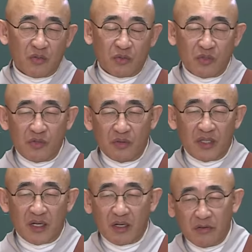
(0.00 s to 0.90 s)
고통이
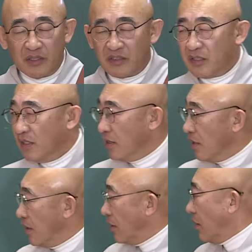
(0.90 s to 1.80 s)
온다라고 하죠.
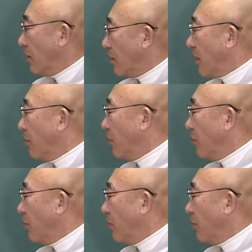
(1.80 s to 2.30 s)
이러다